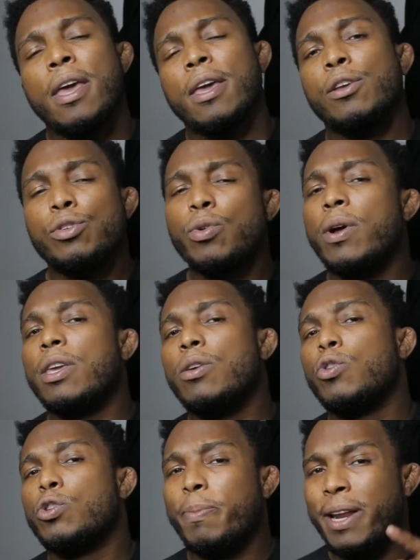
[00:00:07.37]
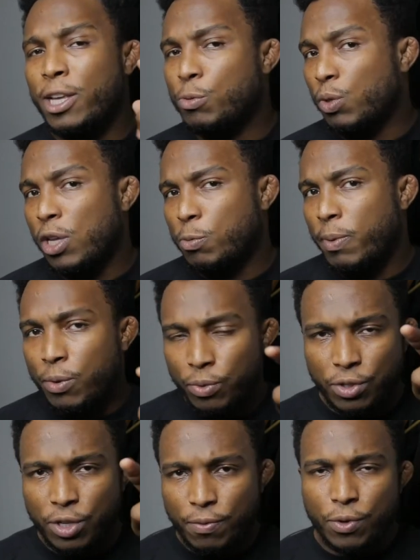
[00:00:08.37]
E estou aqui hoje para responder as
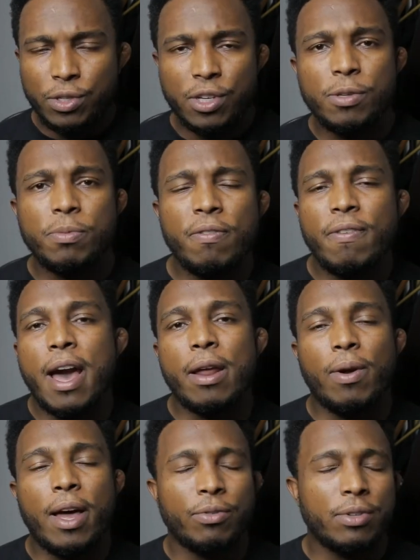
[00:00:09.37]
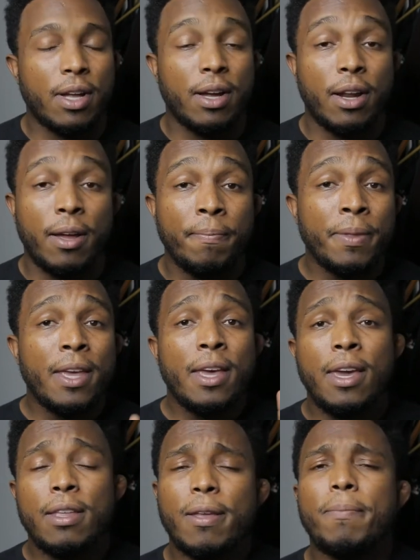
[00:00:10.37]
perguntas que vocês me enviaram lá no Instagram
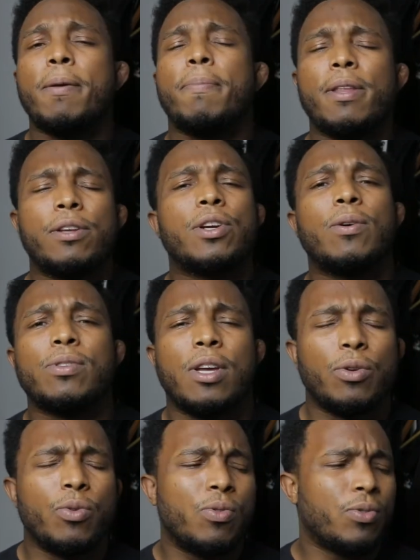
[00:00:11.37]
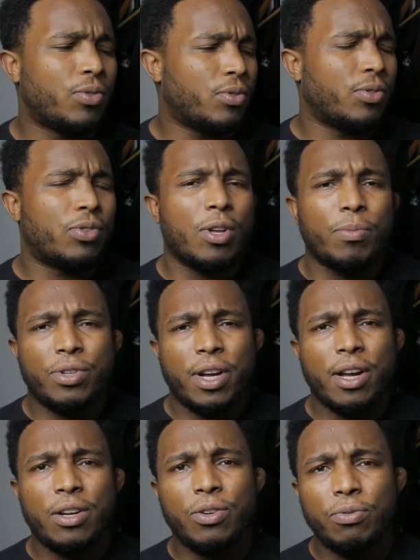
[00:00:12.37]
e também para deixar uns anúncios. Estamos
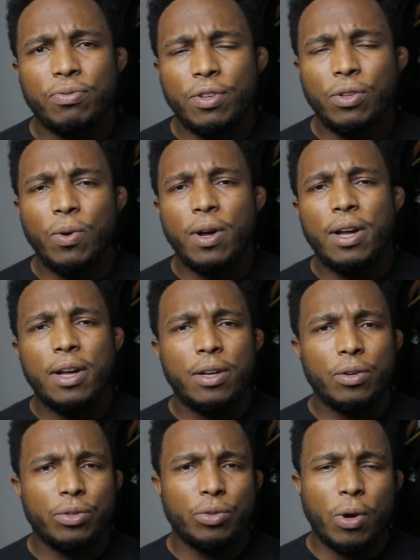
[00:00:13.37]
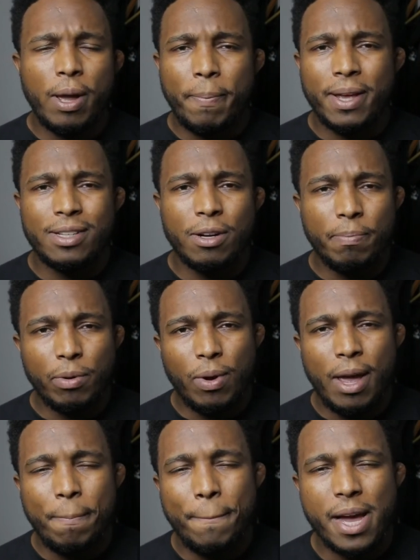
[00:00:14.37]
chegando no fim do ano, estou repassando por uma
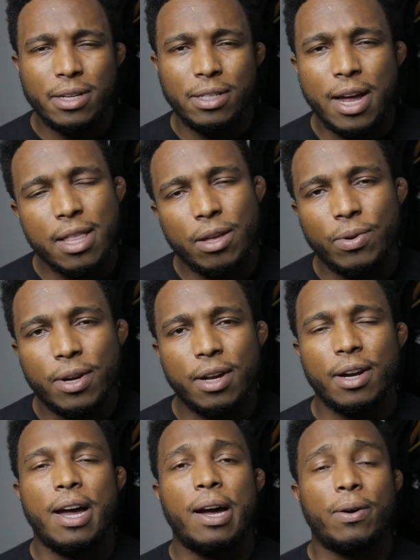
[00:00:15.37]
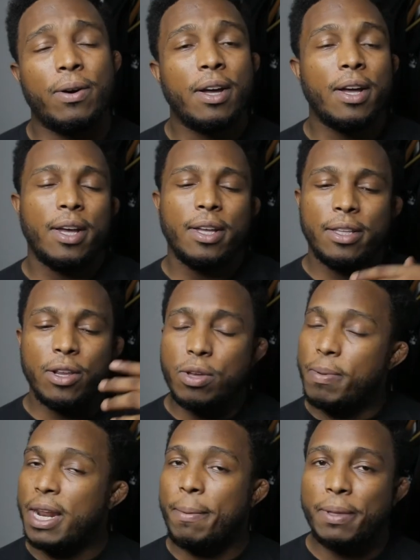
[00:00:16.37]
repaginada no canal, tendo
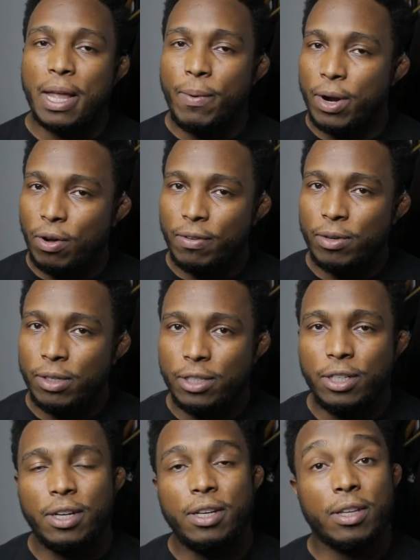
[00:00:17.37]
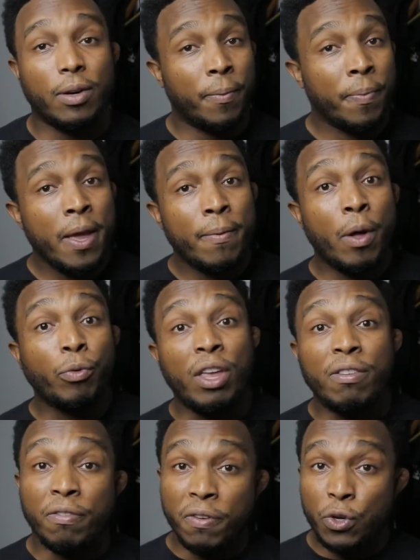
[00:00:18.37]
que me adaptar a uma nova rotina. Então, não
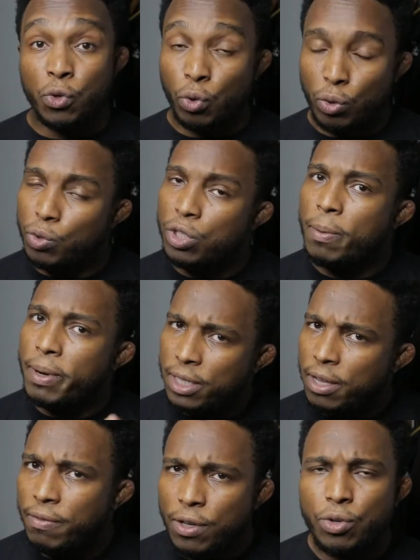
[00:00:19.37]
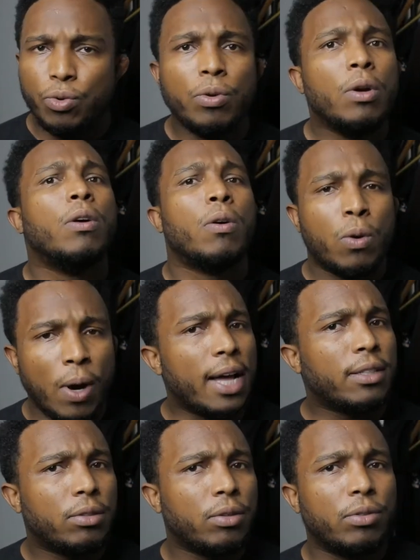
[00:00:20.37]
tem vídeo todo dia, mas tem vídeo
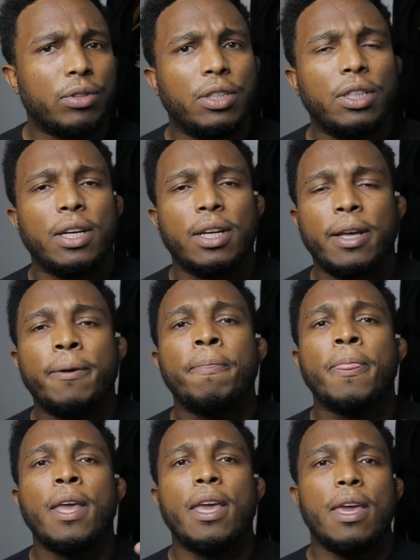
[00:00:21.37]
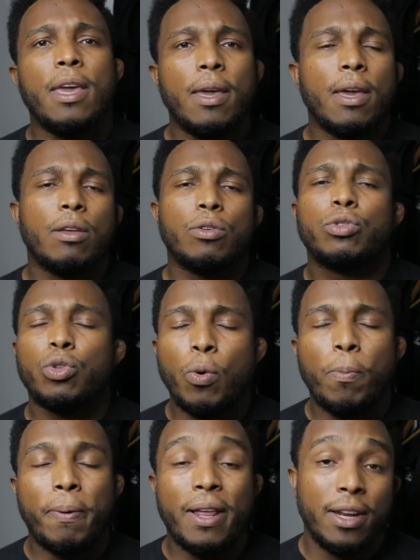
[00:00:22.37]
quase todo dia, né? E
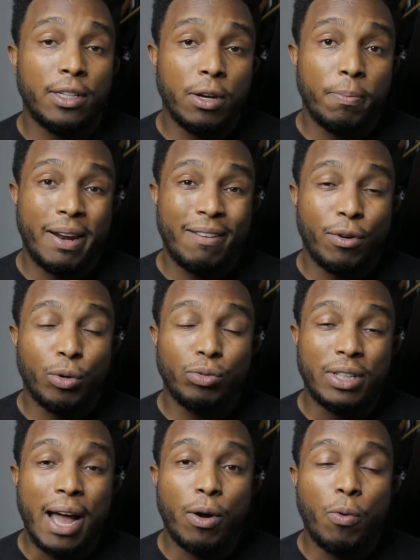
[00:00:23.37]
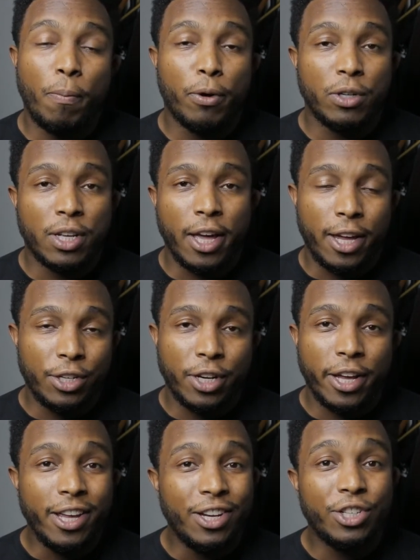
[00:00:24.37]
estou planejando para voltar com o podcast
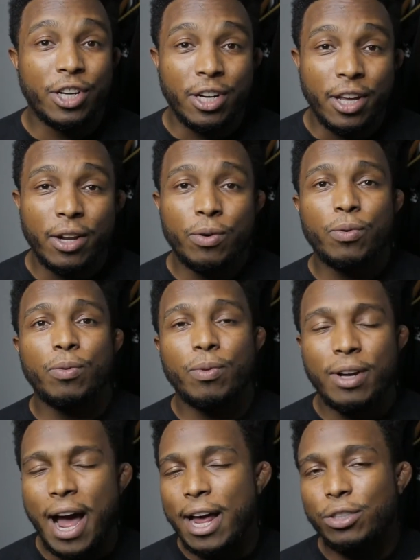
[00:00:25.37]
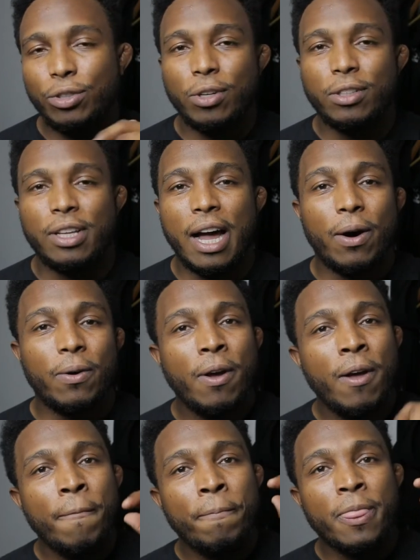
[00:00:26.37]
aí em janeiro com gás total.
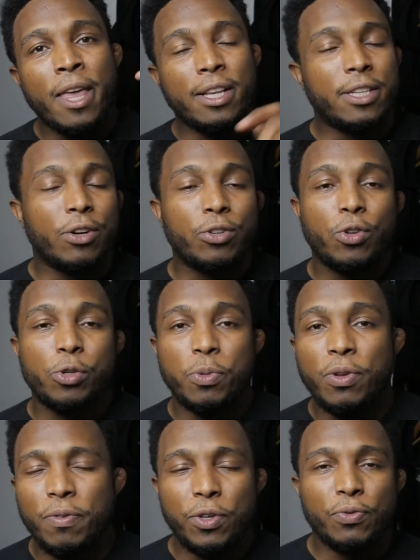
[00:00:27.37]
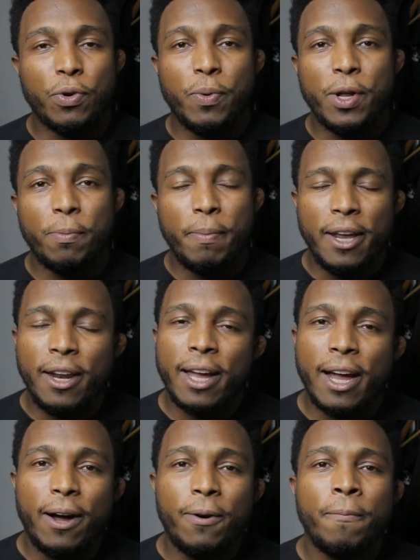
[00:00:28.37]
Esse ano de 2020 foi um ano bem
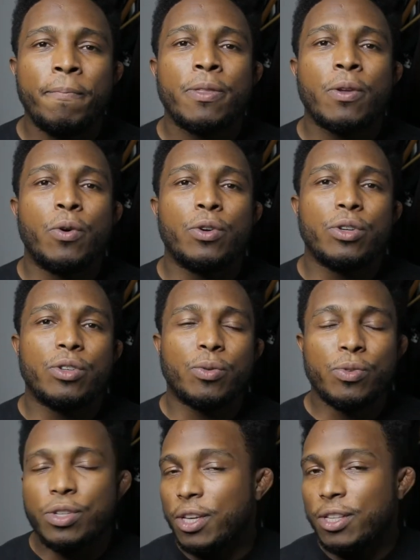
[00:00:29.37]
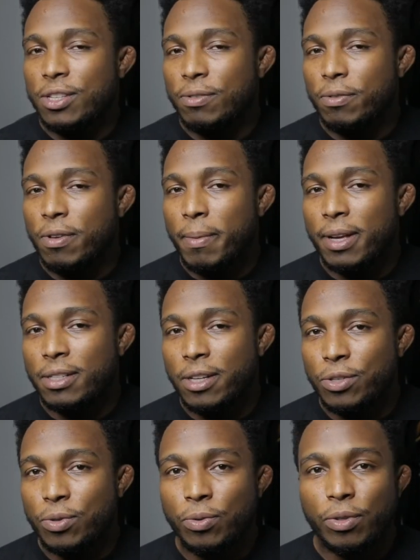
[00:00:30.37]
legal onde eu consegui desenvolver
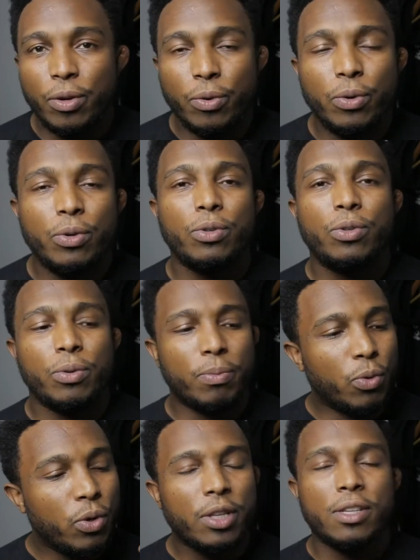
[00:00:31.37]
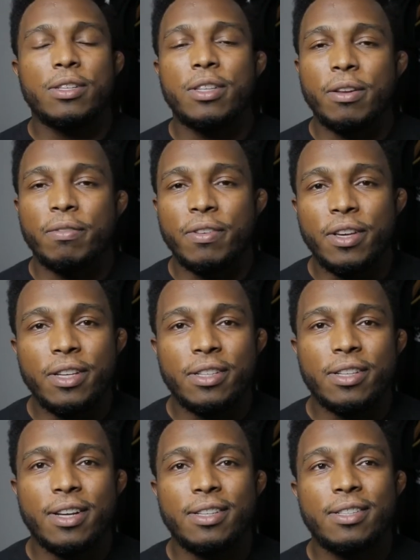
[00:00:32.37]
bastante conteúdo, muitas
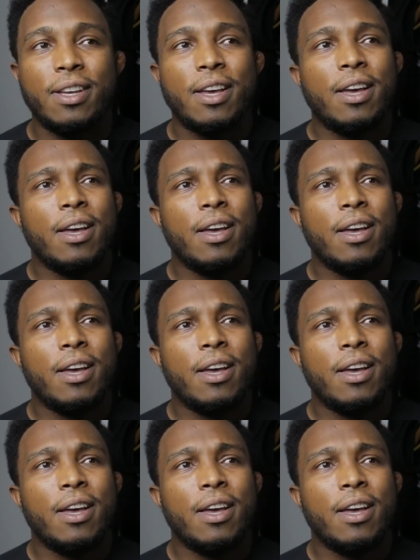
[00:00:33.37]
entrevistas.